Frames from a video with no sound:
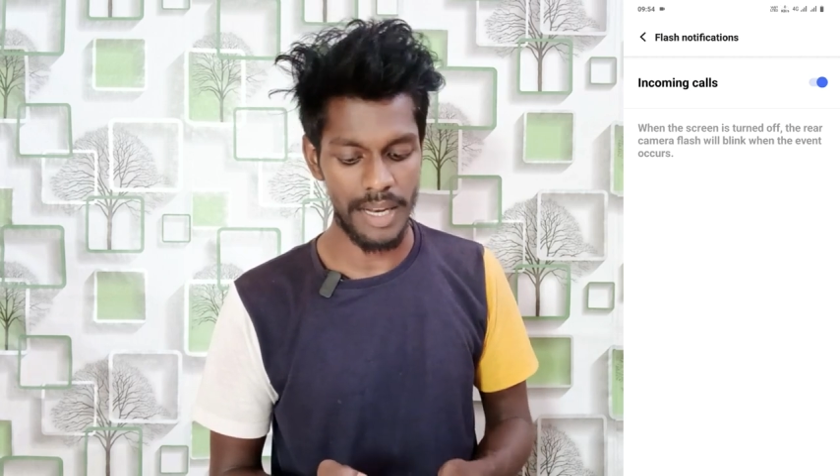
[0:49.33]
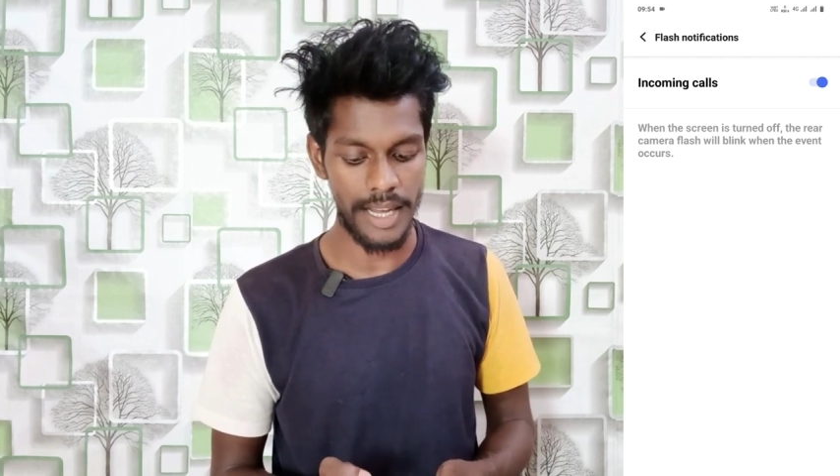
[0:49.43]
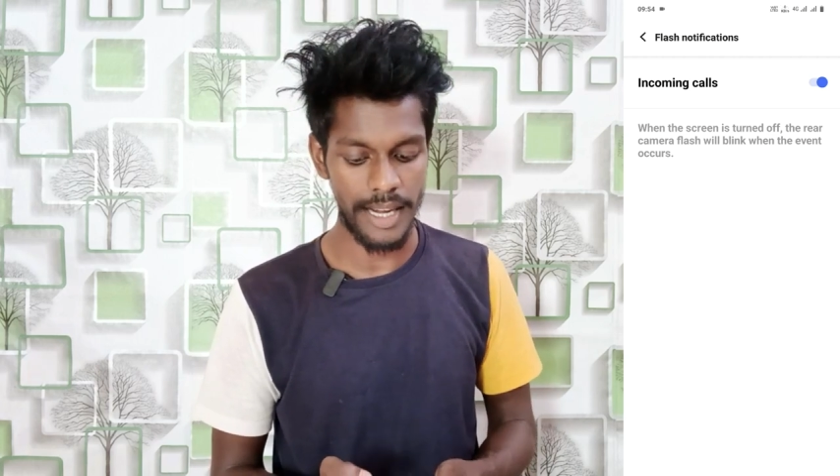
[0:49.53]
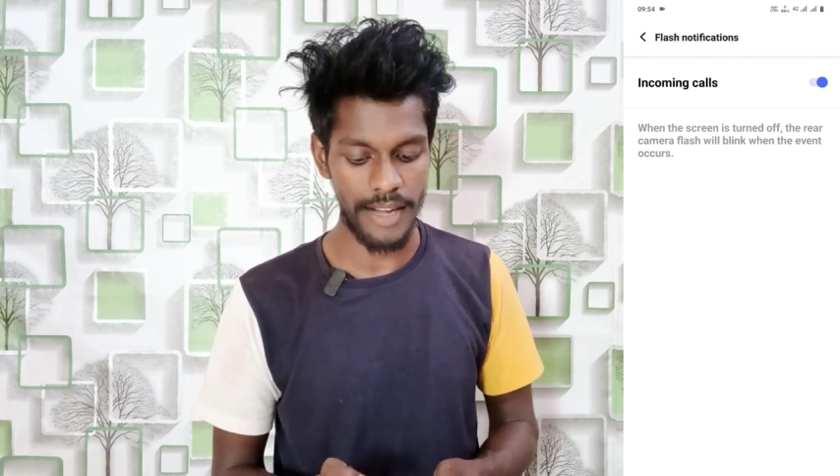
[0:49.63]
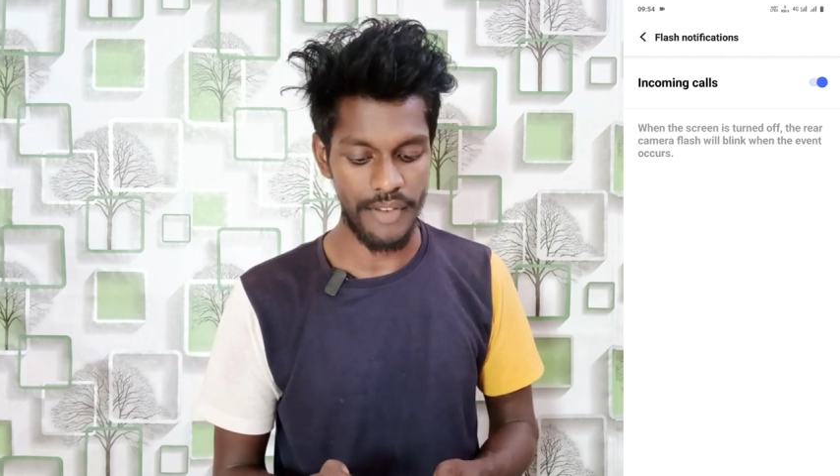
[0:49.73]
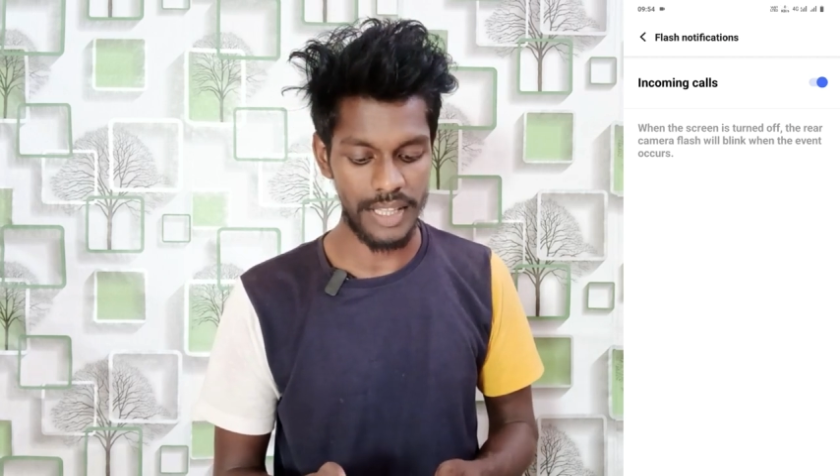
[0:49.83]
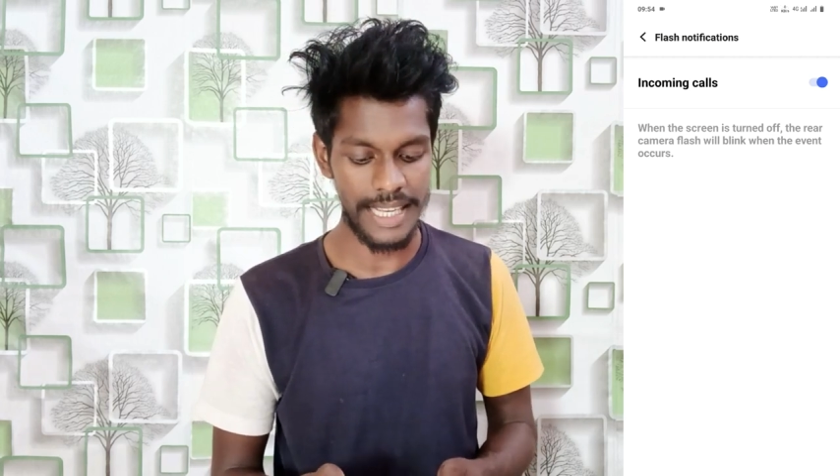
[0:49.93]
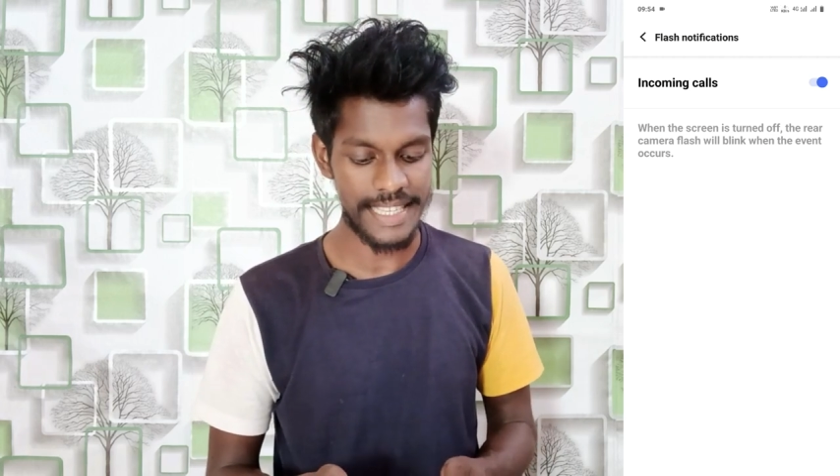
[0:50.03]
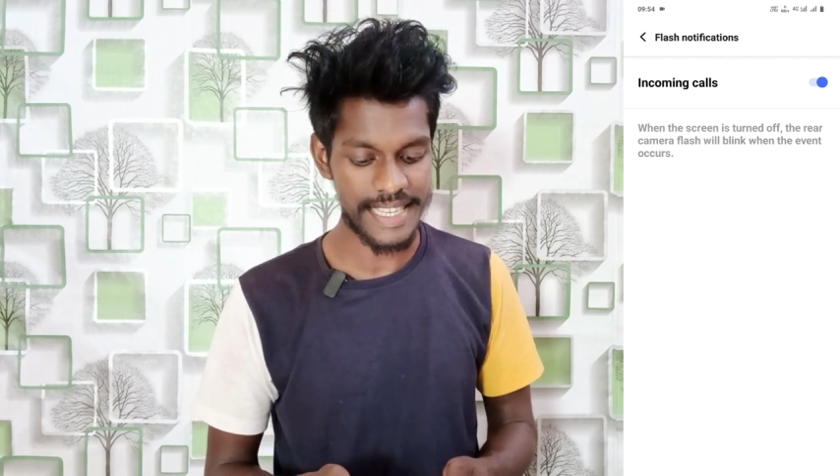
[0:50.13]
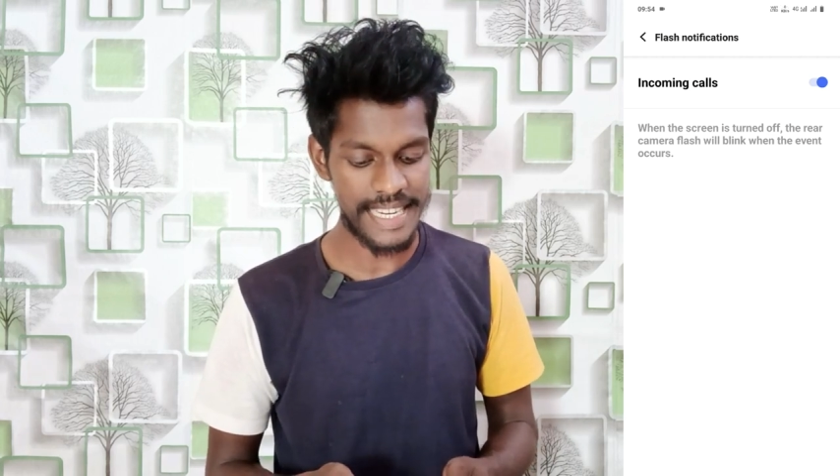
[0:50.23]
मिल जाएगा वेद
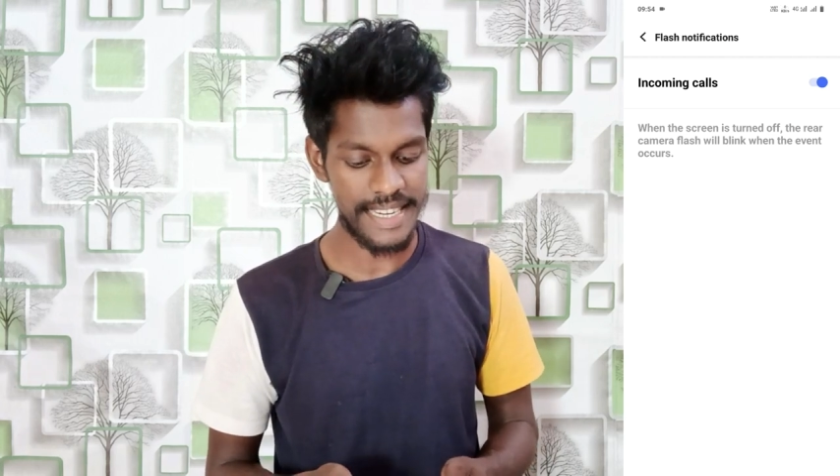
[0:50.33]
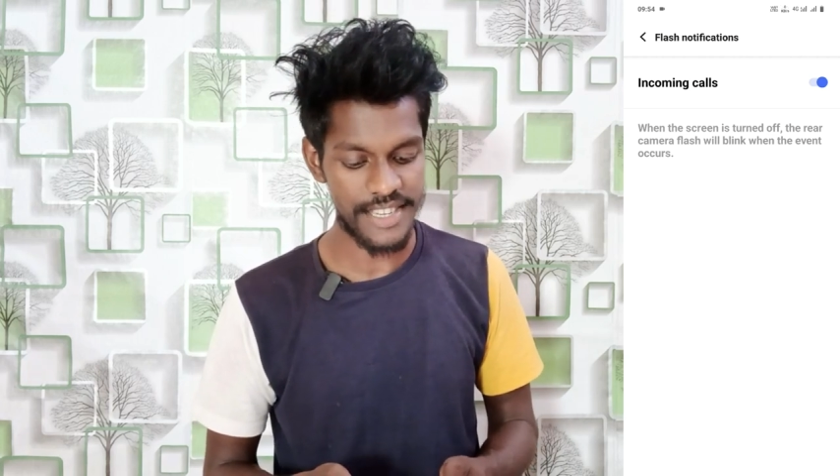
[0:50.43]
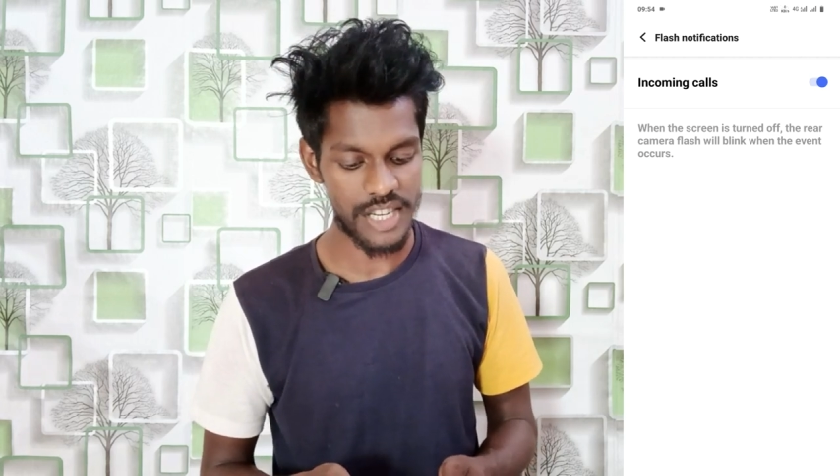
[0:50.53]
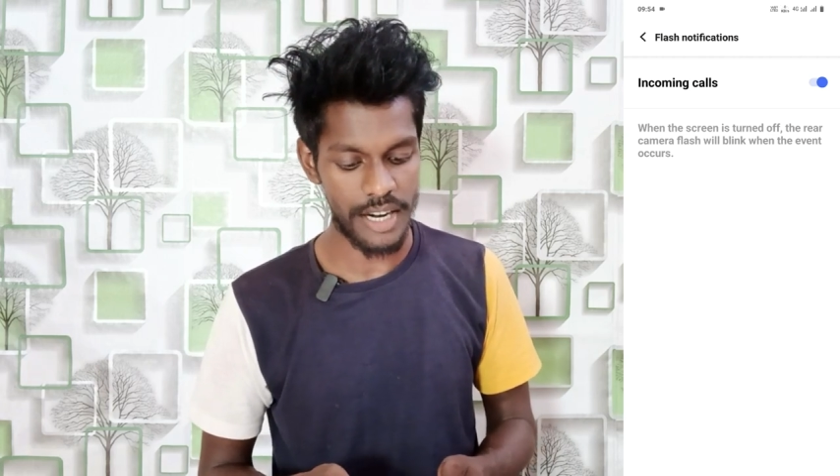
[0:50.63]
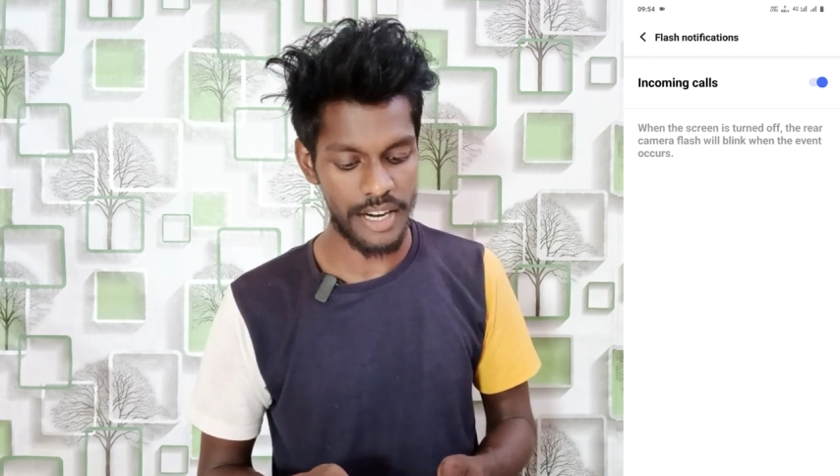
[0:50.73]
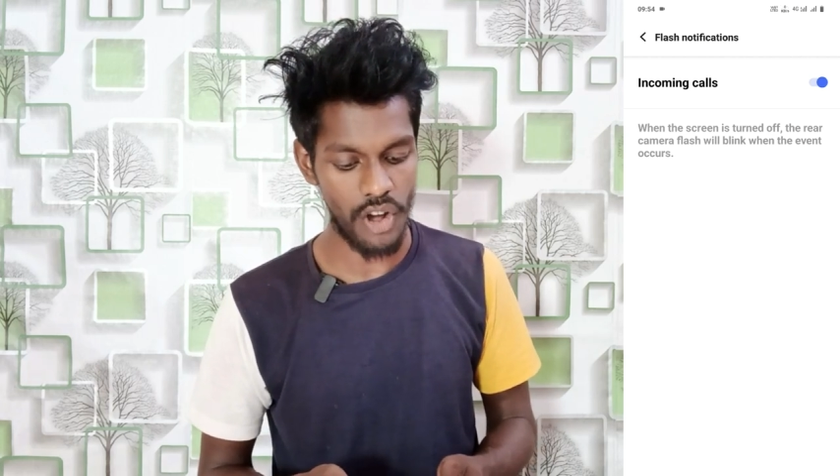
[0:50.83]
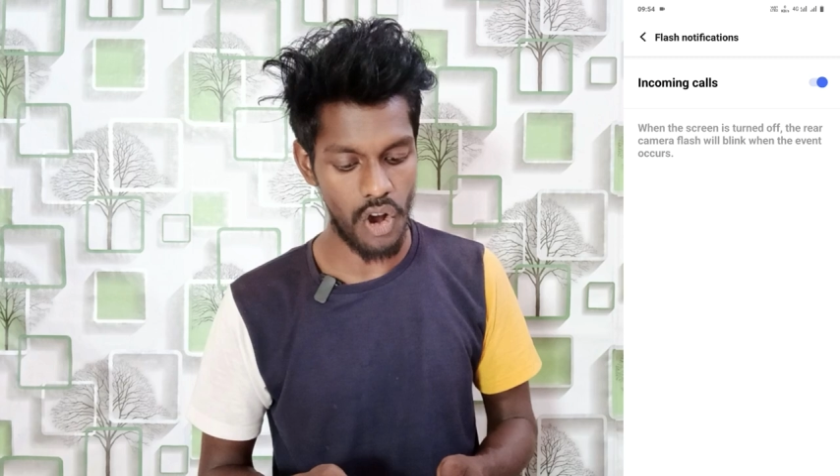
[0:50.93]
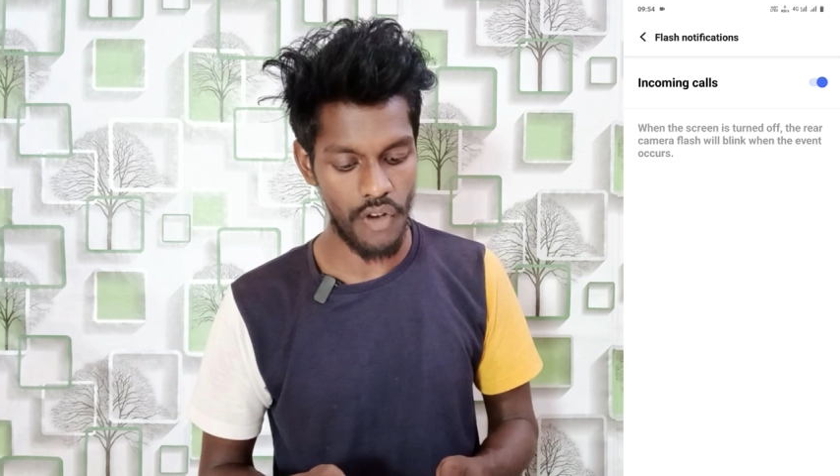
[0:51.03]
द स्क्रीन इज टर्न